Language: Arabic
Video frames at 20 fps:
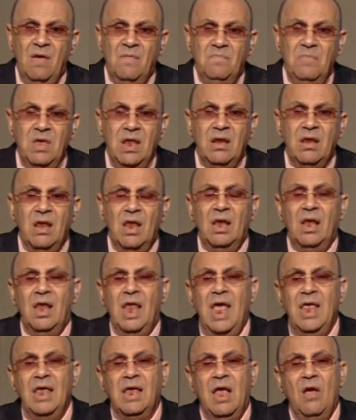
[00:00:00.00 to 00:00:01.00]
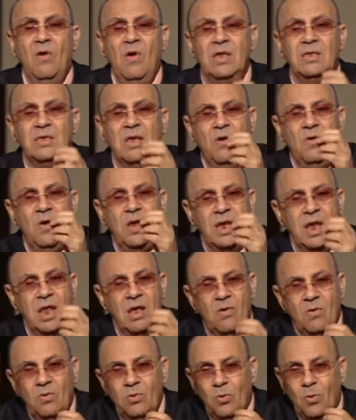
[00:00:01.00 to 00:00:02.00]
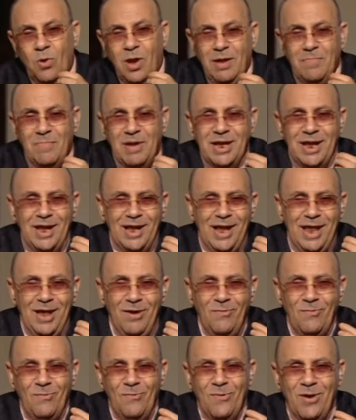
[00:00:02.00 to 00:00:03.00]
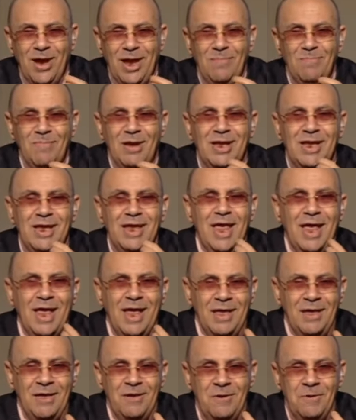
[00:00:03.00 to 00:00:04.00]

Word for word: بر الجواز يا اخوانا خدوا كلمه لله وكلمه ليها